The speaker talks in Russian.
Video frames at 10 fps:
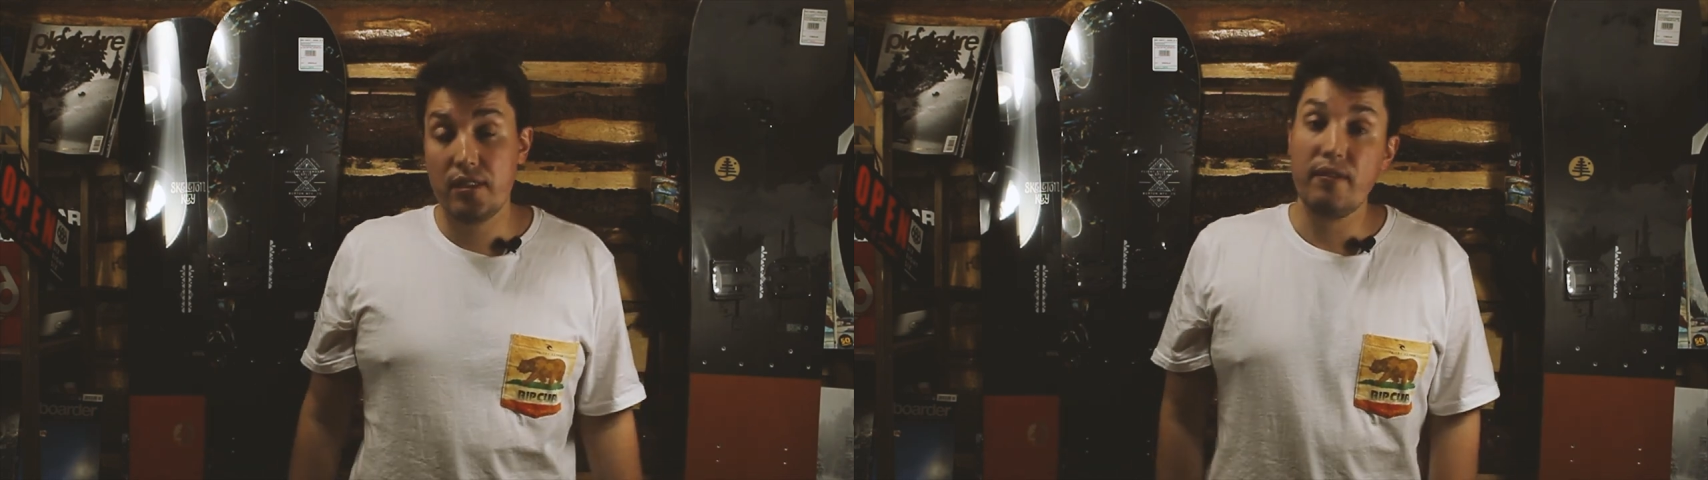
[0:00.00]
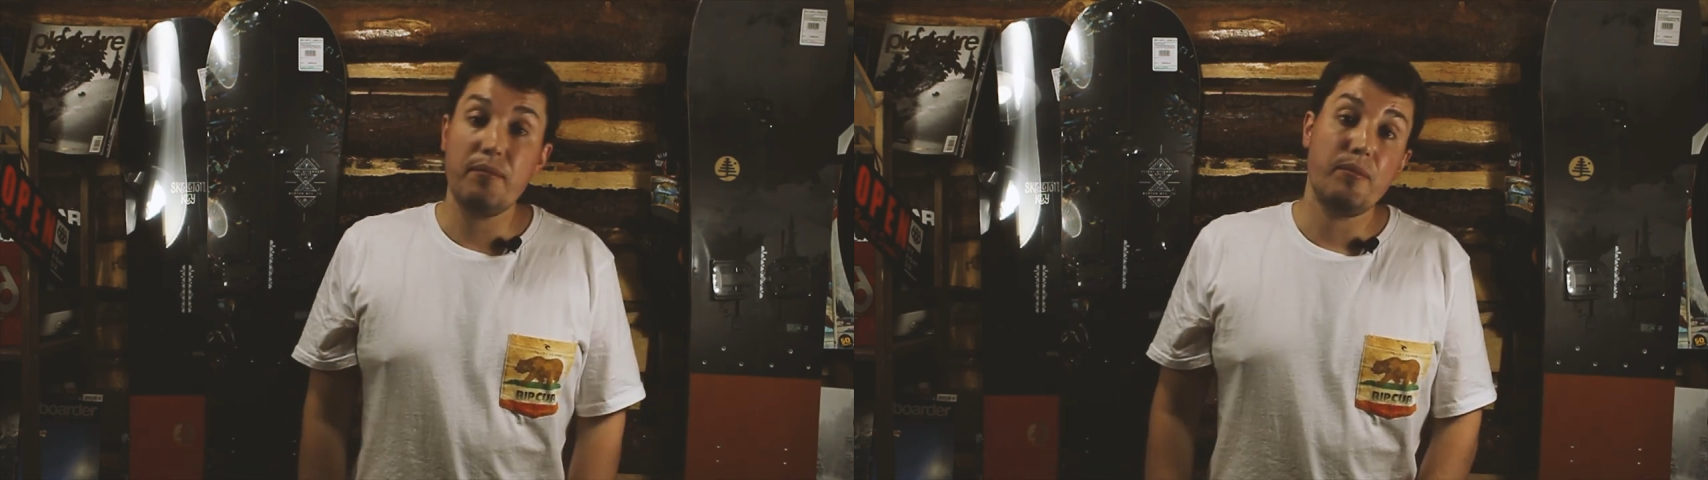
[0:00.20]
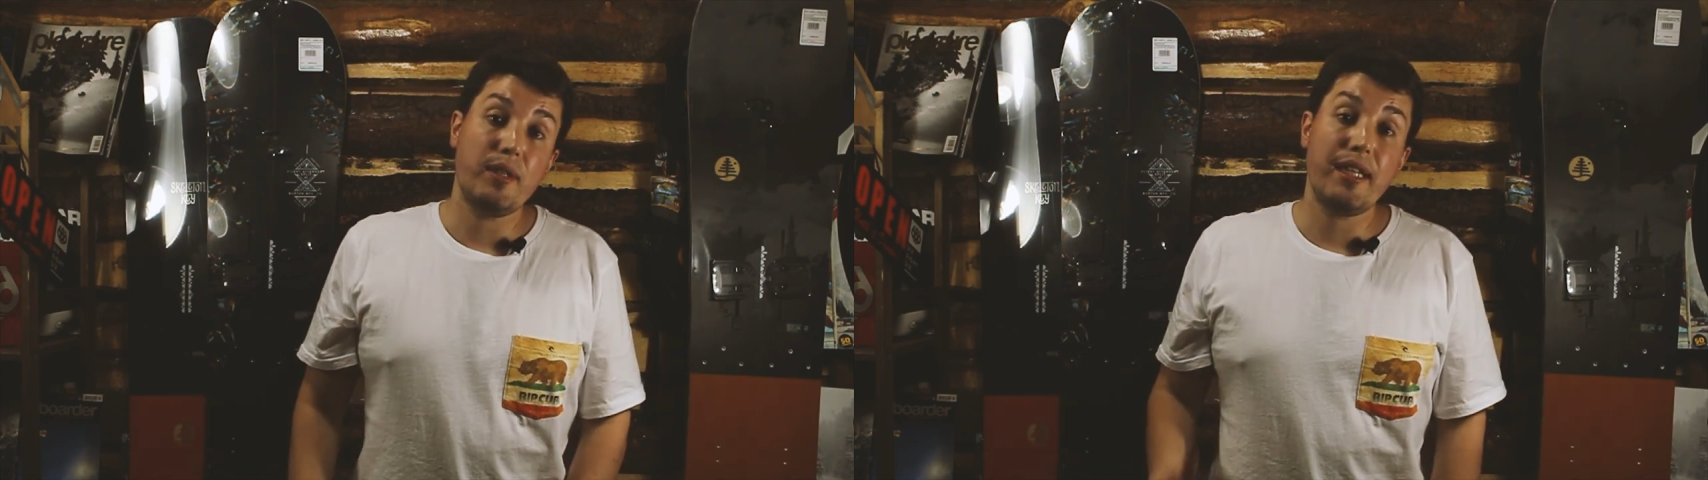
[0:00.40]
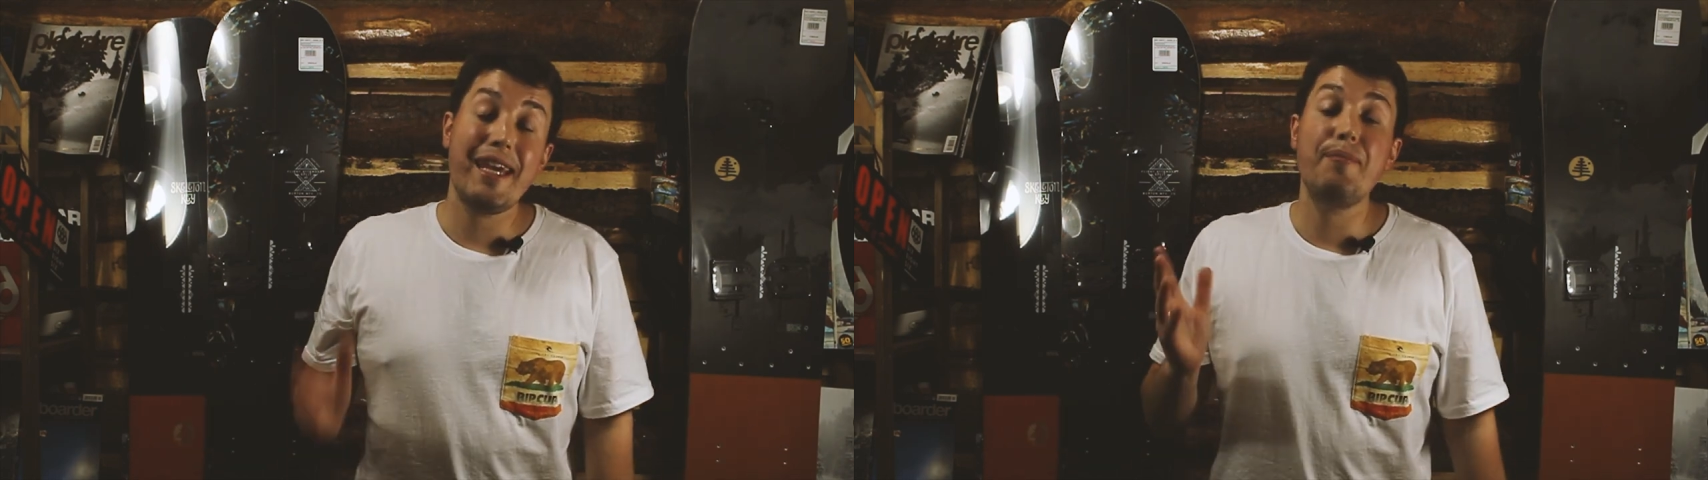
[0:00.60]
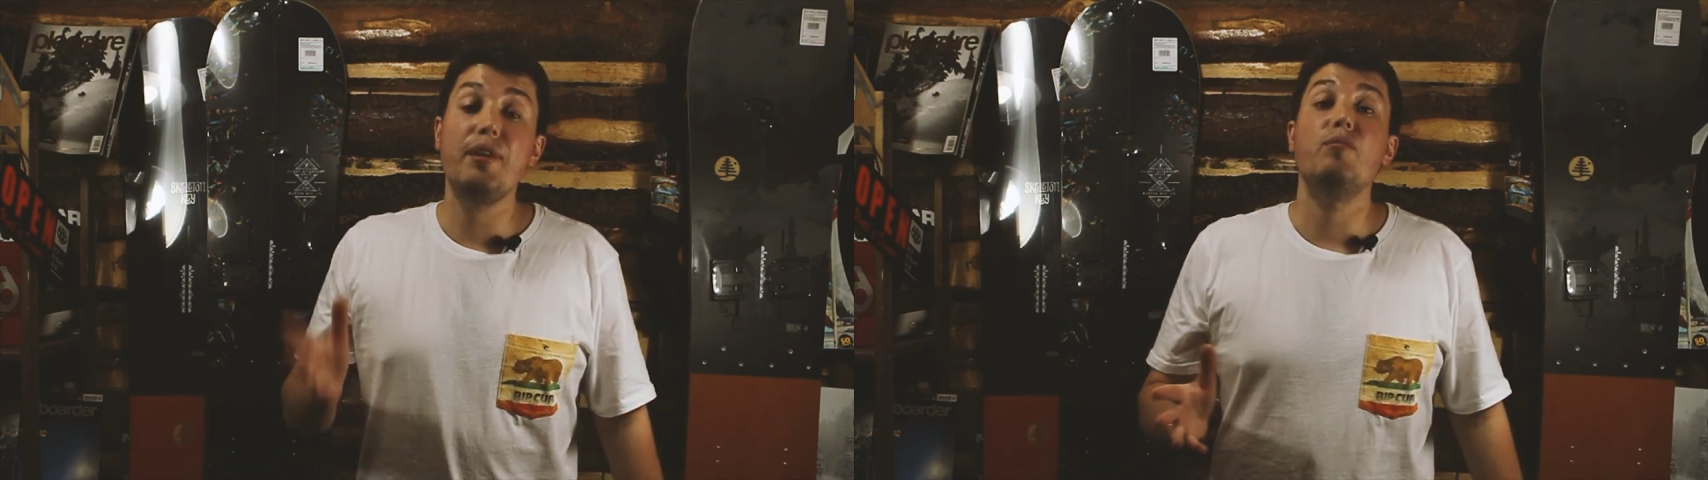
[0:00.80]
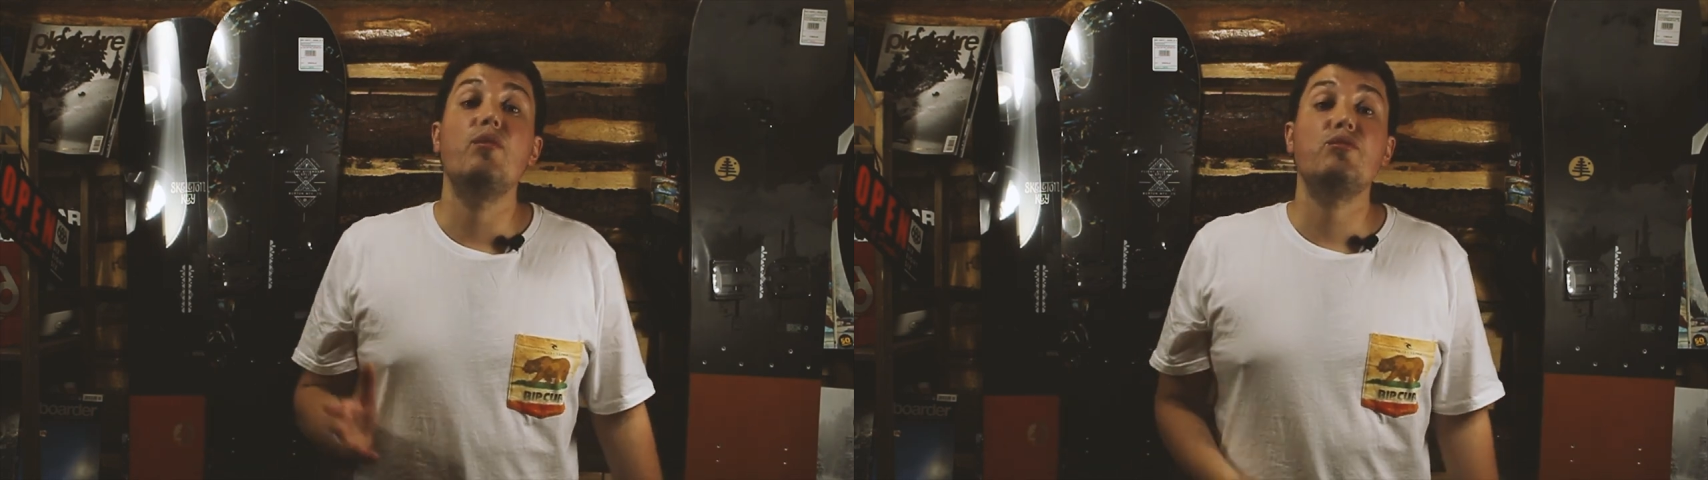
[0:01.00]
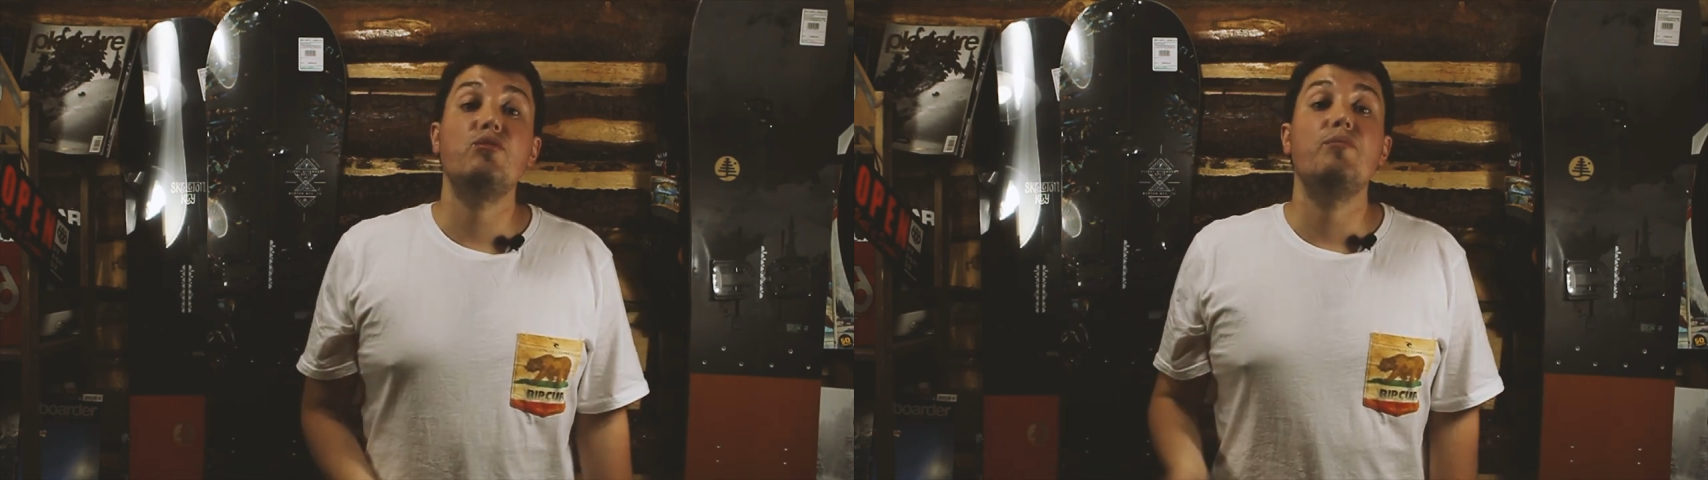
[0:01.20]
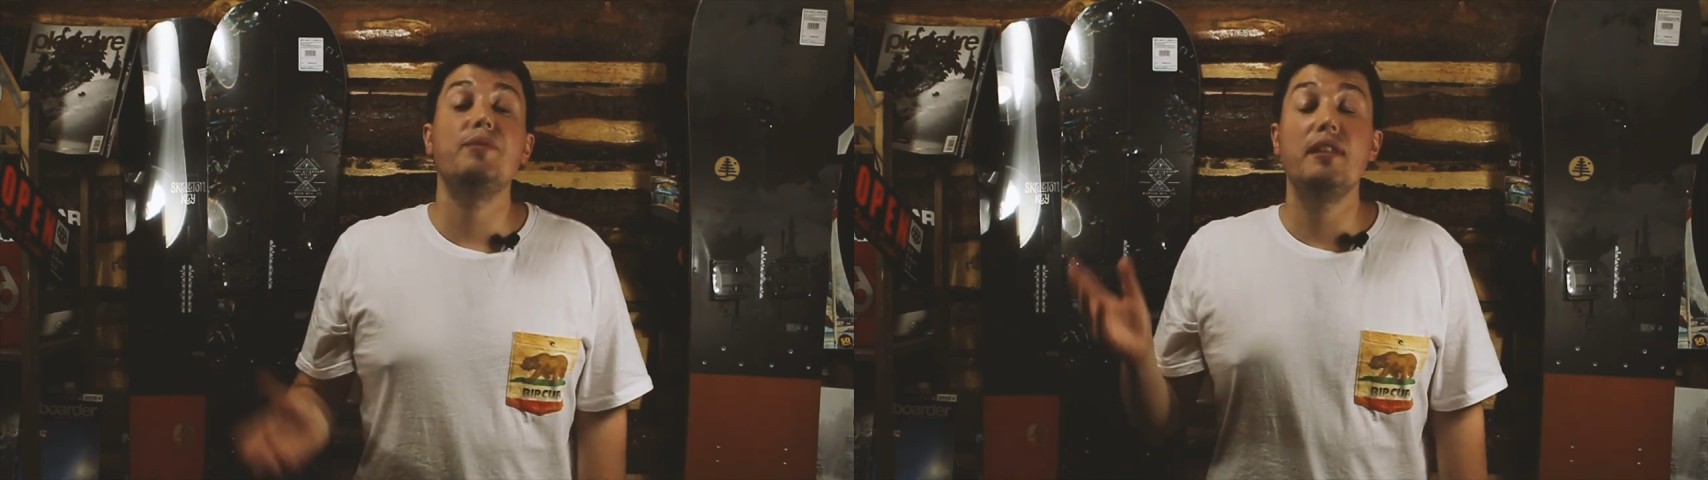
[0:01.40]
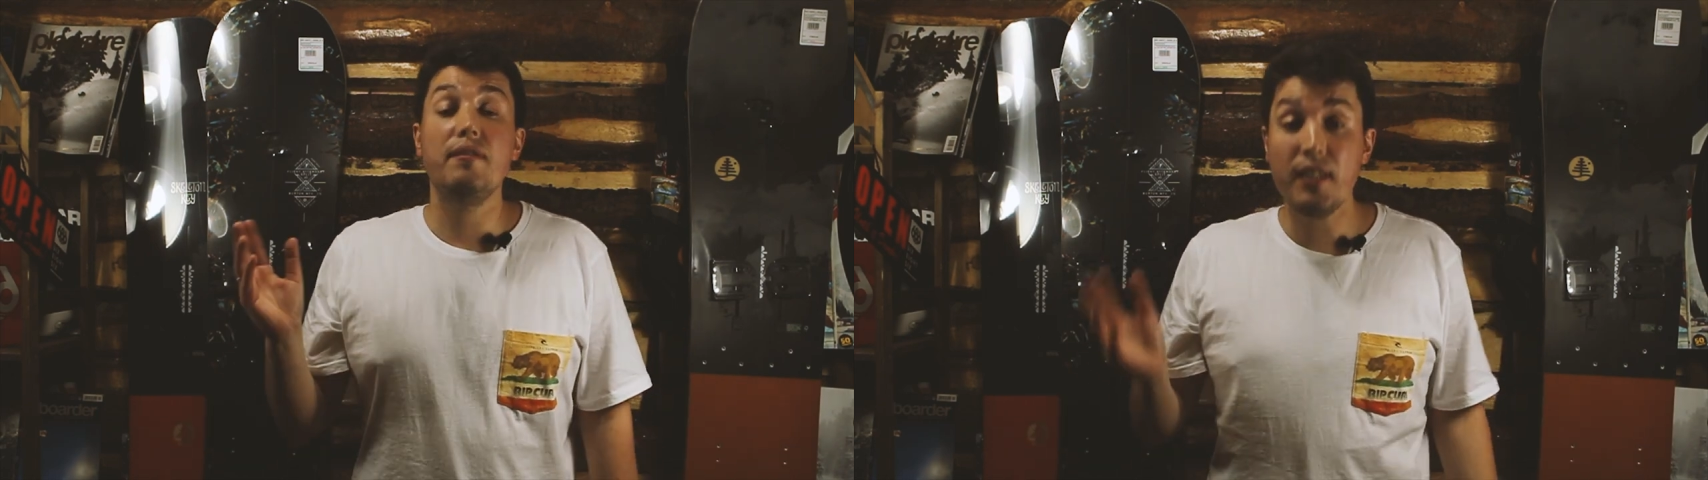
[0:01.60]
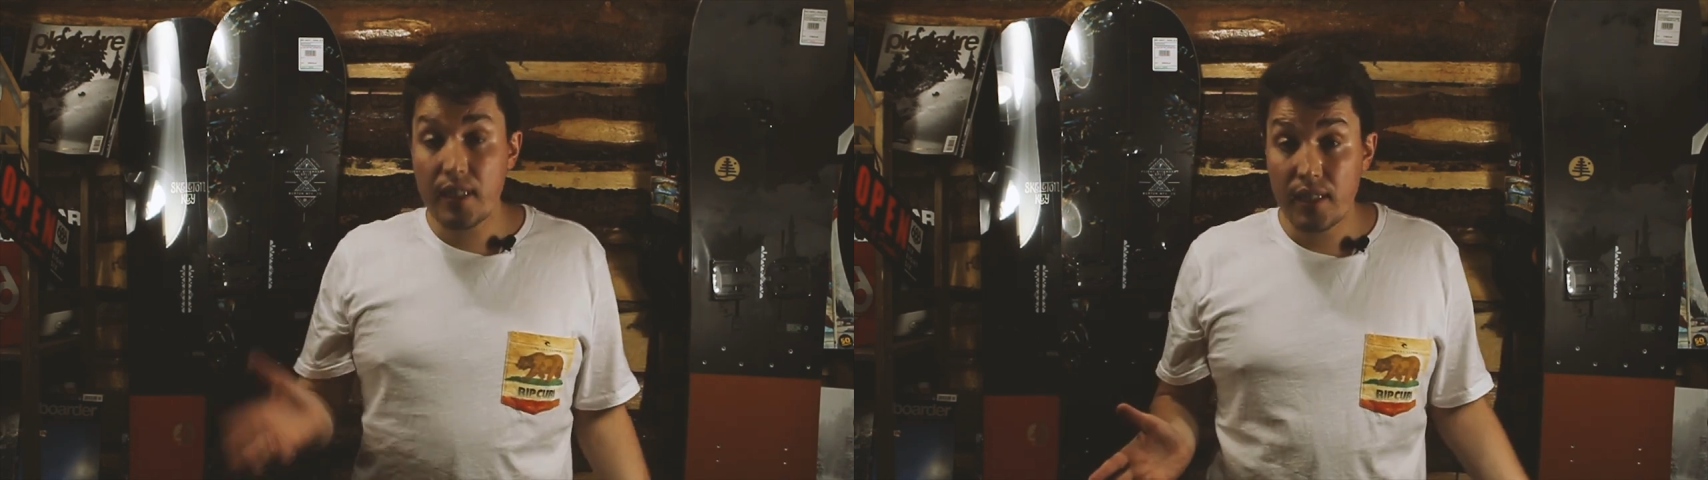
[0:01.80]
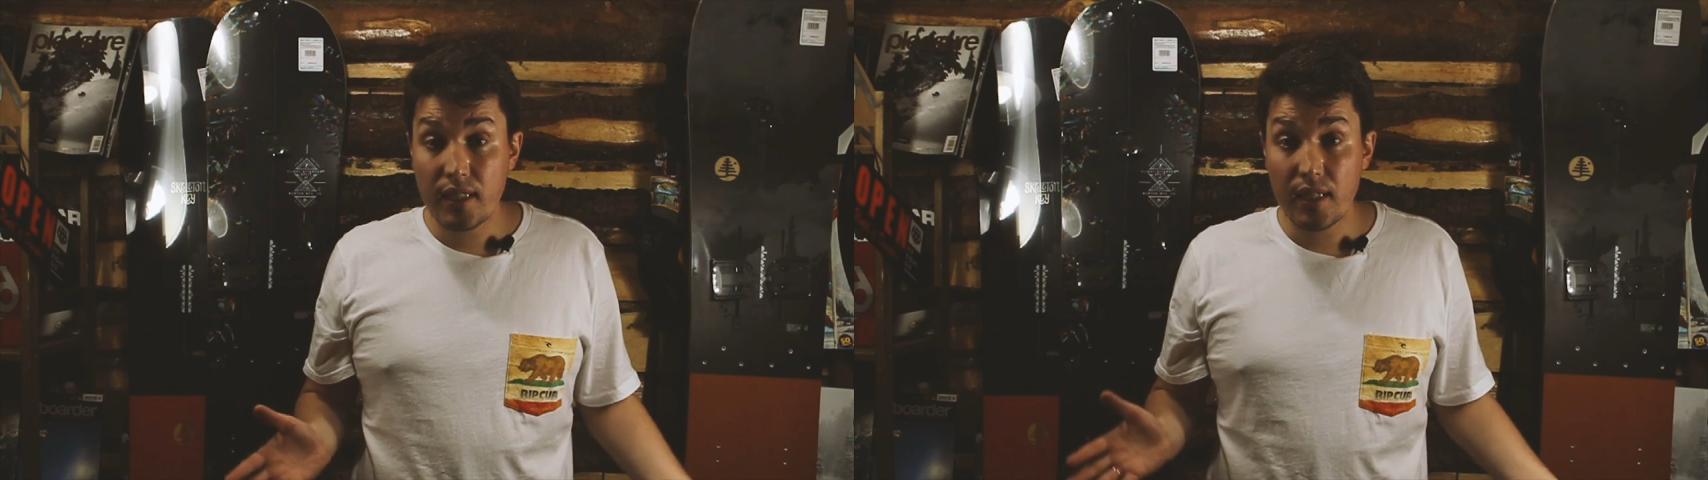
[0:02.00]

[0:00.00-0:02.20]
С вами был Epic Board Shop TV.